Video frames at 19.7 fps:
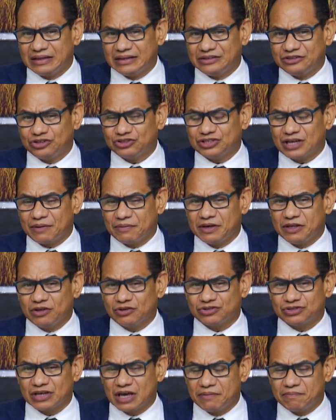yo he
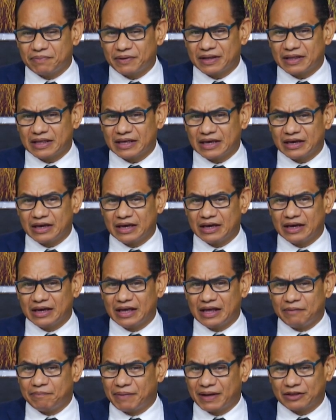sabido siempre
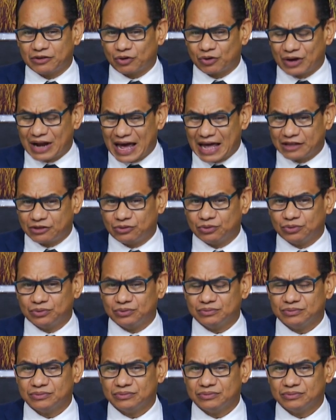del patronato.